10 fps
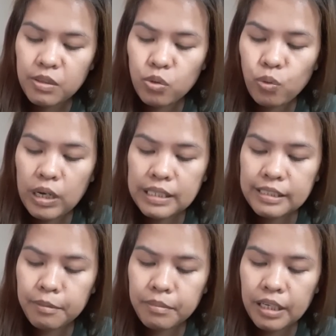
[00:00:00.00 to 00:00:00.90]
dual
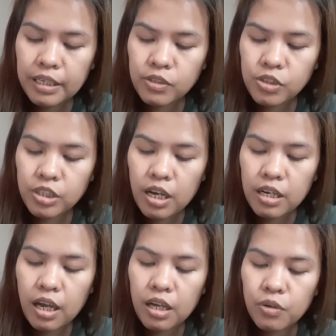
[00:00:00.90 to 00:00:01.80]
SIM na rin siya.
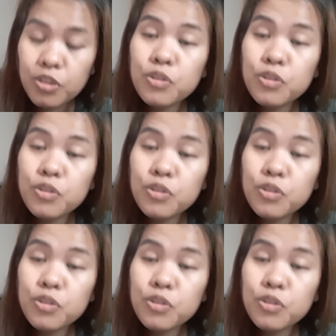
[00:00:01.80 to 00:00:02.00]
Nano